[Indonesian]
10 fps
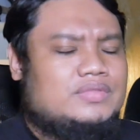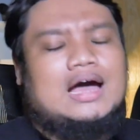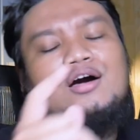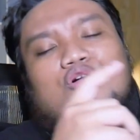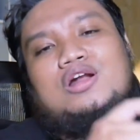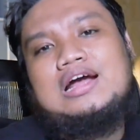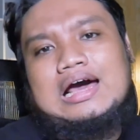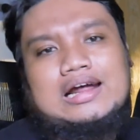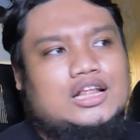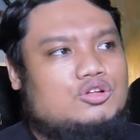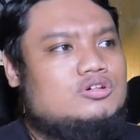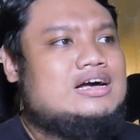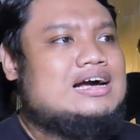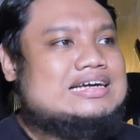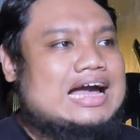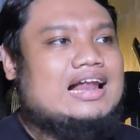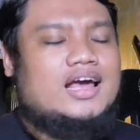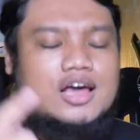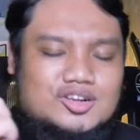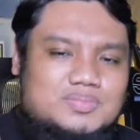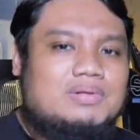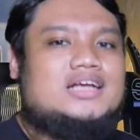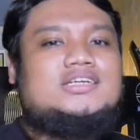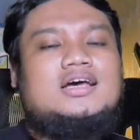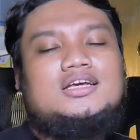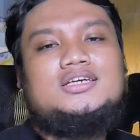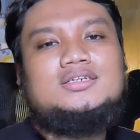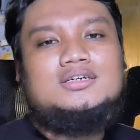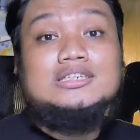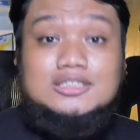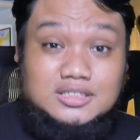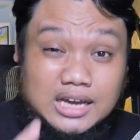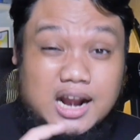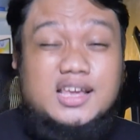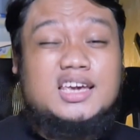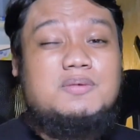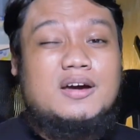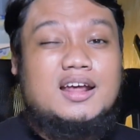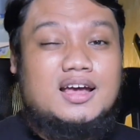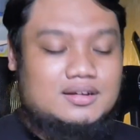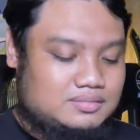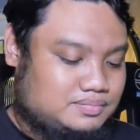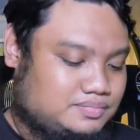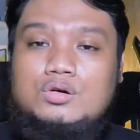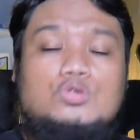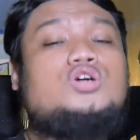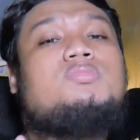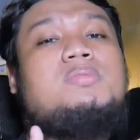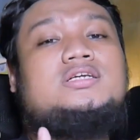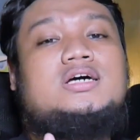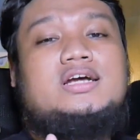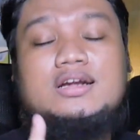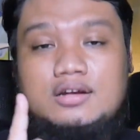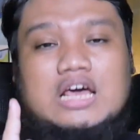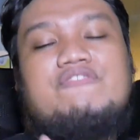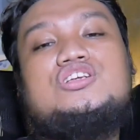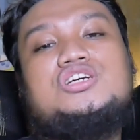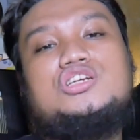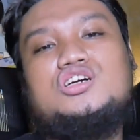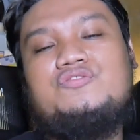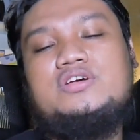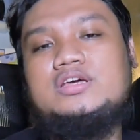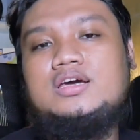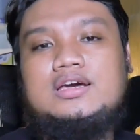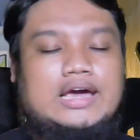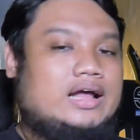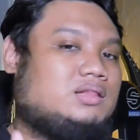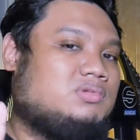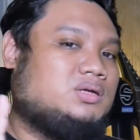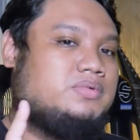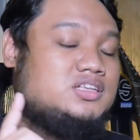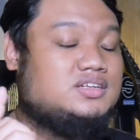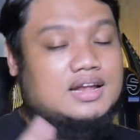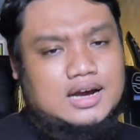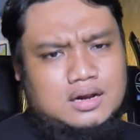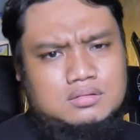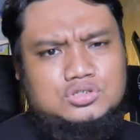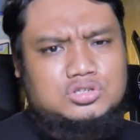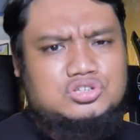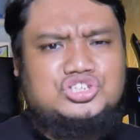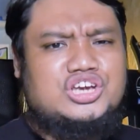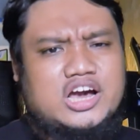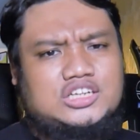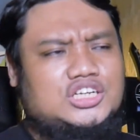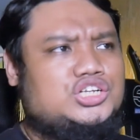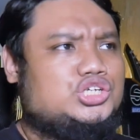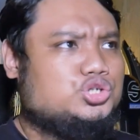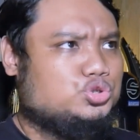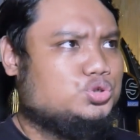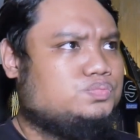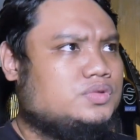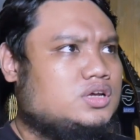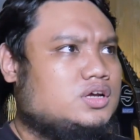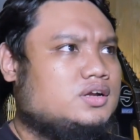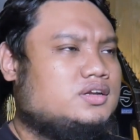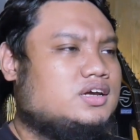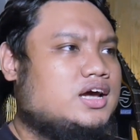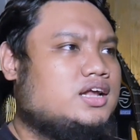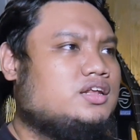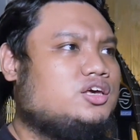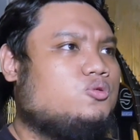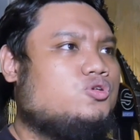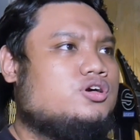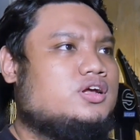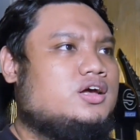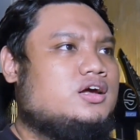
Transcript: Nah, oleh karena itu kalian harus pelajari caranya gimana untuk mempelajari DaVinci Resolve ini, ya teman-teman silakan searching aja di YouTube dengan keyword